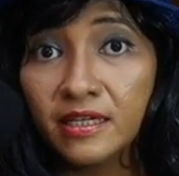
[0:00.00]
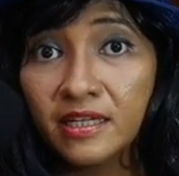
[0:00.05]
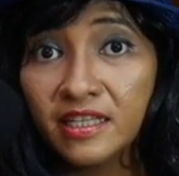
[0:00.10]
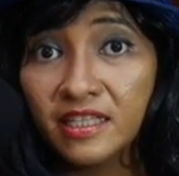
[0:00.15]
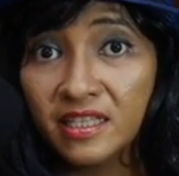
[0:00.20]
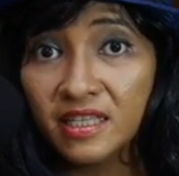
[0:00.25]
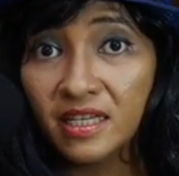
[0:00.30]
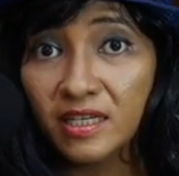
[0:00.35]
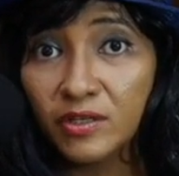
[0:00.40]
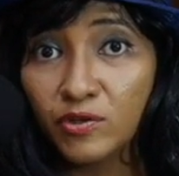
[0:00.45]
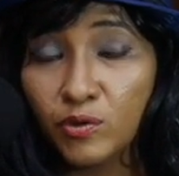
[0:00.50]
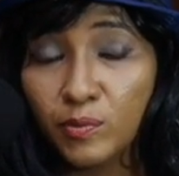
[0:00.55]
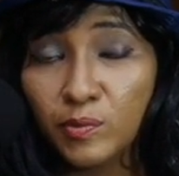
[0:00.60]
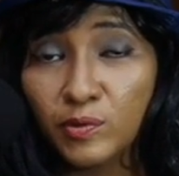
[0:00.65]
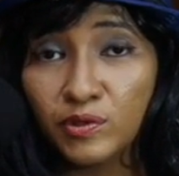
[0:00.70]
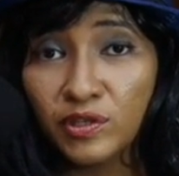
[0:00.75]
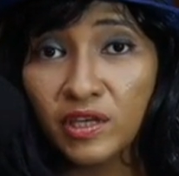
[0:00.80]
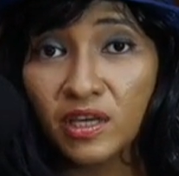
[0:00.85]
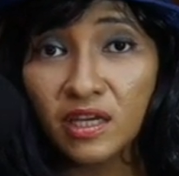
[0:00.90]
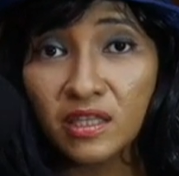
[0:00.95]

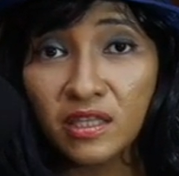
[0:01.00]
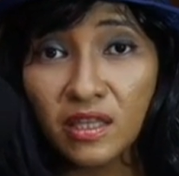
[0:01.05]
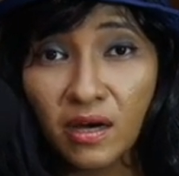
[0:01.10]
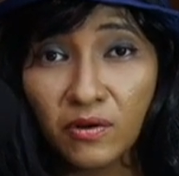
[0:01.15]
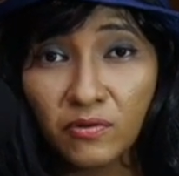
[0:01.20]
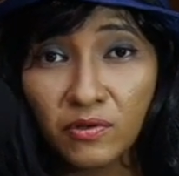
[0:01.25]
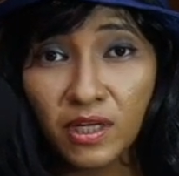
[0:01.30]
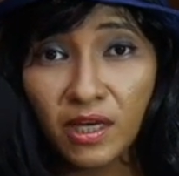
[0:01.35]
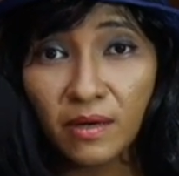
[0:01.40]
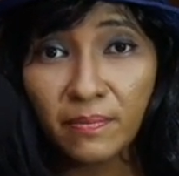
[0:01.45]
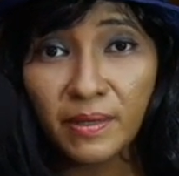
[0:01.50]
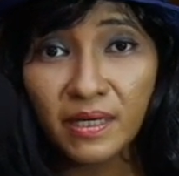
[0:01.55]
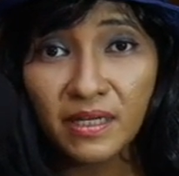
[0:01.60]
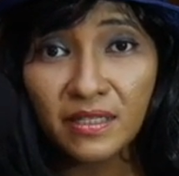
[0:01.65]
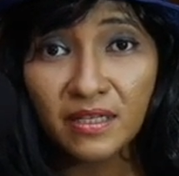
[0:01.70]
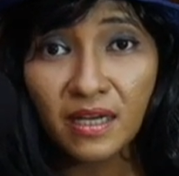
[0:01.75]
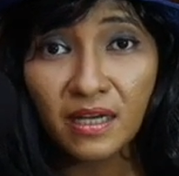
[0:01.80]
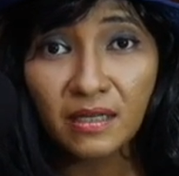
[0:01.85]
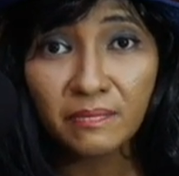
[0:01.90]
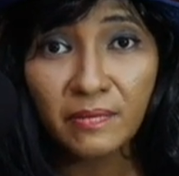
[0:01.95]
Selisih 23 tahun
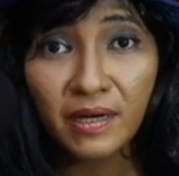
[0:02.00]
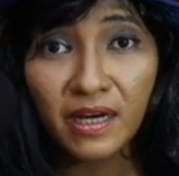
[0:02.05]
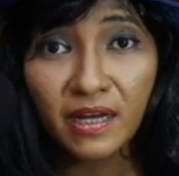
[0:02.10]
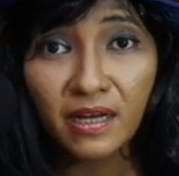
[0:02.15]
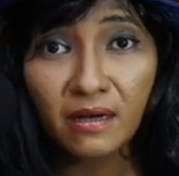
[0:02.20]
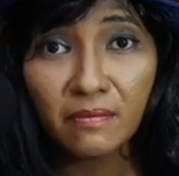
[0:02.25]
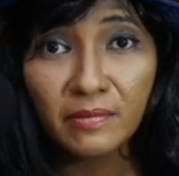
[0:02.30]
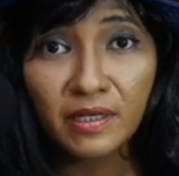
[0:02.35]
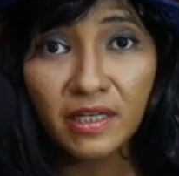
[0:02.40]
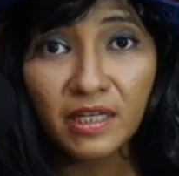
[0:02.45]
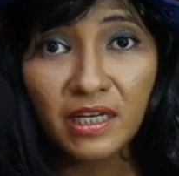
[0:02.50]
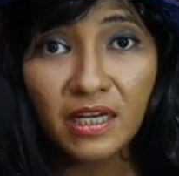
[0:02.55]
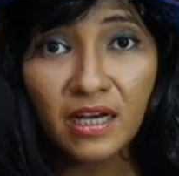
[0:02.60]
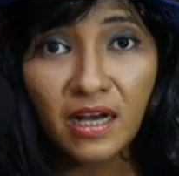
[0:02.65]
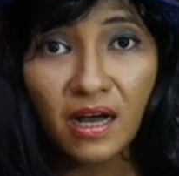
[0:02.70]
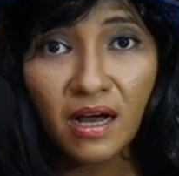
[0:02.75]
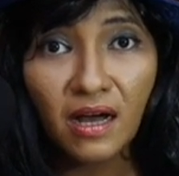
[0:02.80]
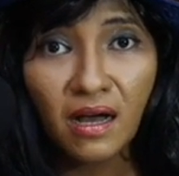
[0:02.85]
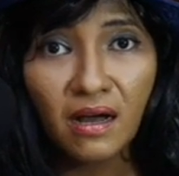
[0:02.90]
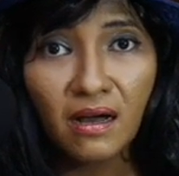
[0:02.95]
ya pada saat mereka
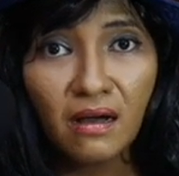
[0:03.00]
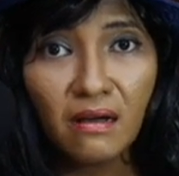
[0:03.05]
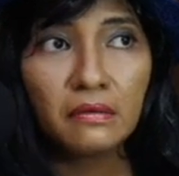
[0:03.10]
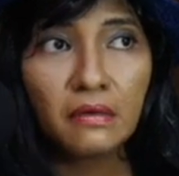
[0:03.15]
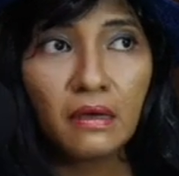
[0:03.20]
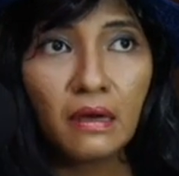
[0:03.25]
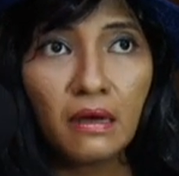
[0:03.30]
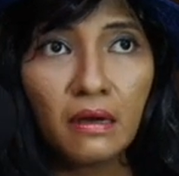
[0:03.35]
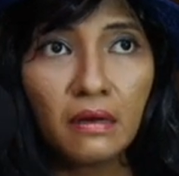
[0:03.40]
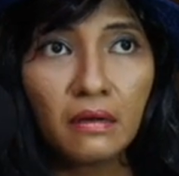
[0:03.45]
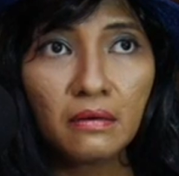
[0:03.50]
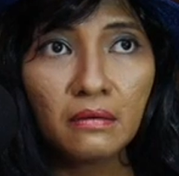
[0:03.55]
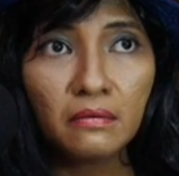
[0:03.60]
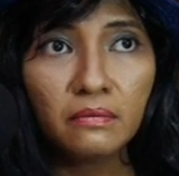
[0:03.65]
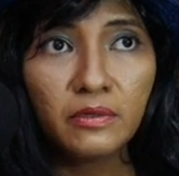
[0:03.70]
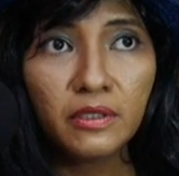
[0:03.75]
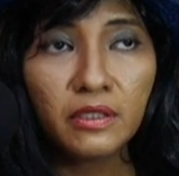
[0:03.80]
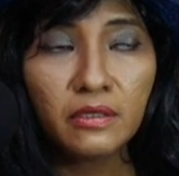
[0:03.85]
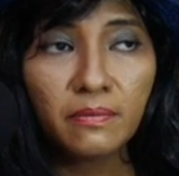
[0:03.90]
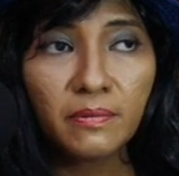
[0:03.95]
menikah.
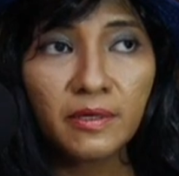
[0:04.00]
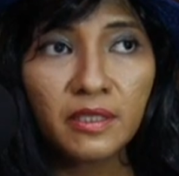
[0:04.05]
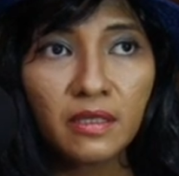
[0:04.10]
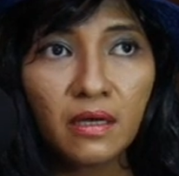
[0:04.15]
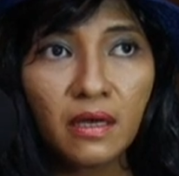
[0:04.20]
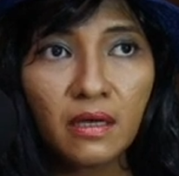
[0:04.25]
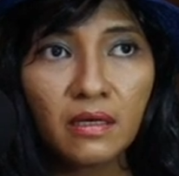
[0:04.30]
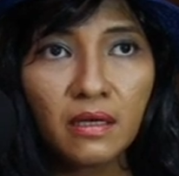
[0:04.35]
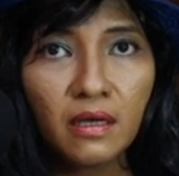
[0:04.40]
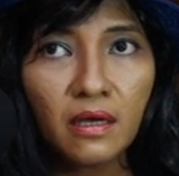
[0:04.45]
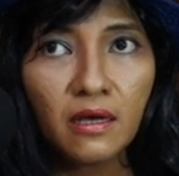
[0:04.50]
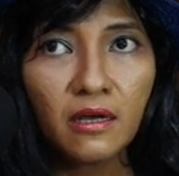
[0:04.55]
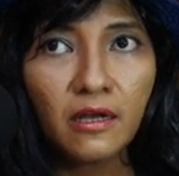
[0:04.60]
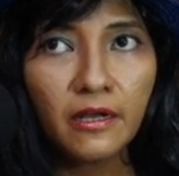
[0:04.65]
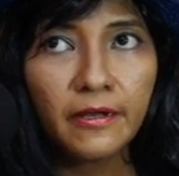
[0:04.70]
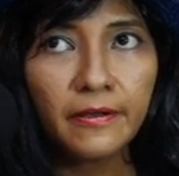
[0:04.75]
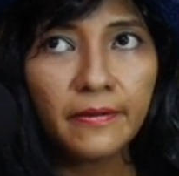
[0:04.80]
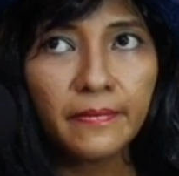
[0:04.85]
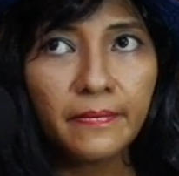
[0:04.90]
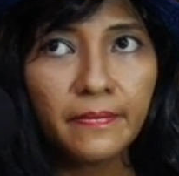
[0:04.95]
Ya, lebih tepat
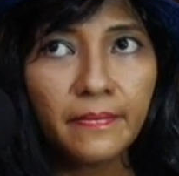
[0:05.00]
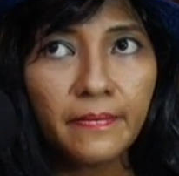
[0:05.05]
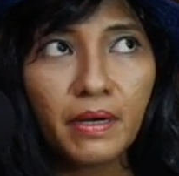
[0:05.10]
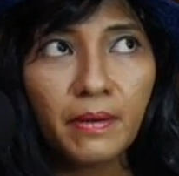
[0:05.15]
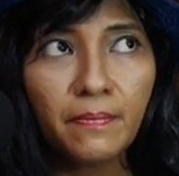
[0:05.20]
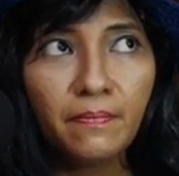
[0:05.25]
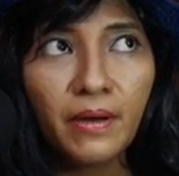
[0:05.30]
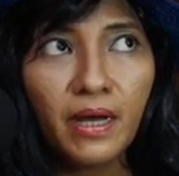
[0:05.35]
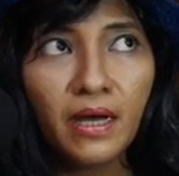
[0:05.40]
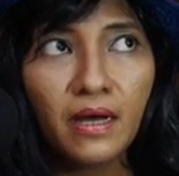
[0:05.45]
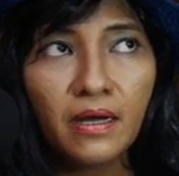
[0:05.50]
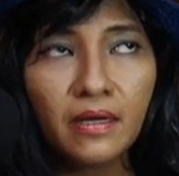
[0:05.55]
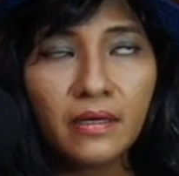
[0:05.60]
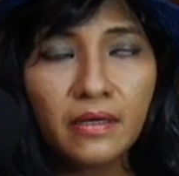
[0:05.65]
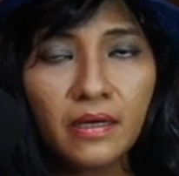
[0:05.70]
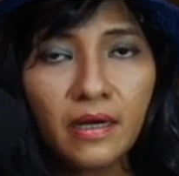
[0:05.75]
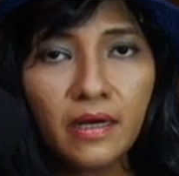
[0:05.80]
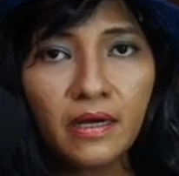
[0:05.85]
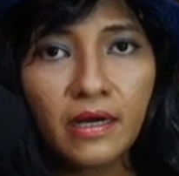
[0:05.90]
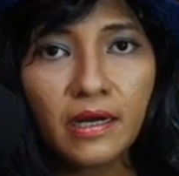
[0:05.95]
kayak
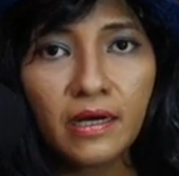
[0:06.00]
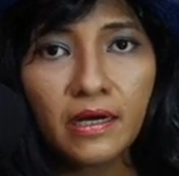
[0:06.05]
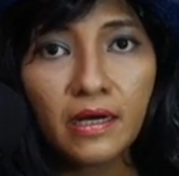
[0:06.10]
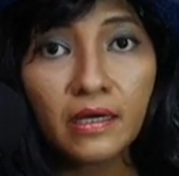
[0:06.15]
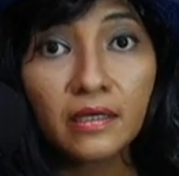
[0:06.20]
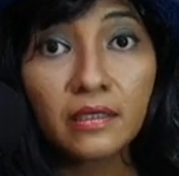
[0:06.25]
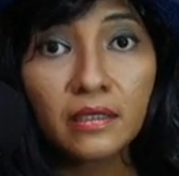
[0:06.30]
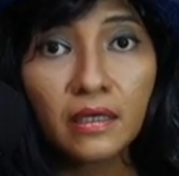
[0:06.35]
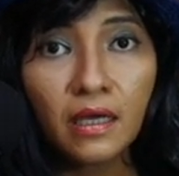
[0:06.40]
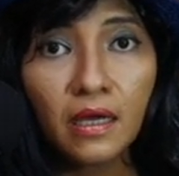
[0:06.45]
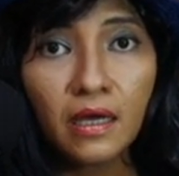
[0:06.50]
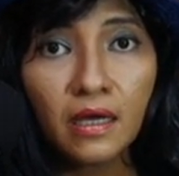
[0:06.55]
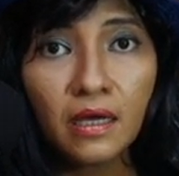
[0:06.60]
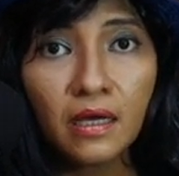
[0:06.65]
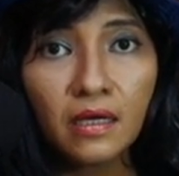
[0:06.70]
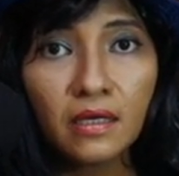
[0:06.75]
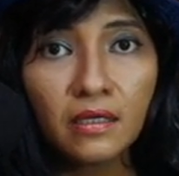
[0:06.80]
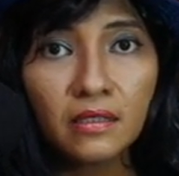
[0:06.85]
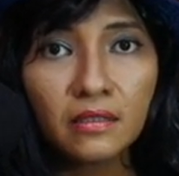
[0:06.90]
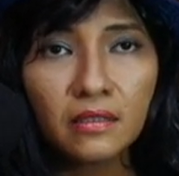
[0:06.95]
bapak dengan
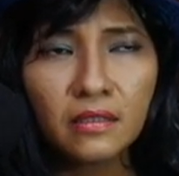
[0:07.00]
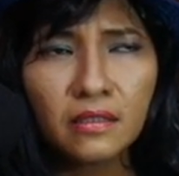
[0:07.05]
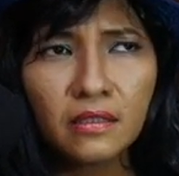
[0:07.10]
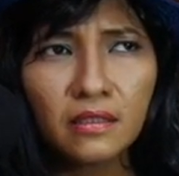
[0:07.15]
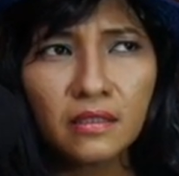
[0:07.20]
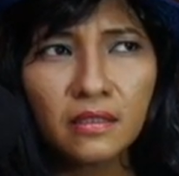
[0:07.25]
anaknya.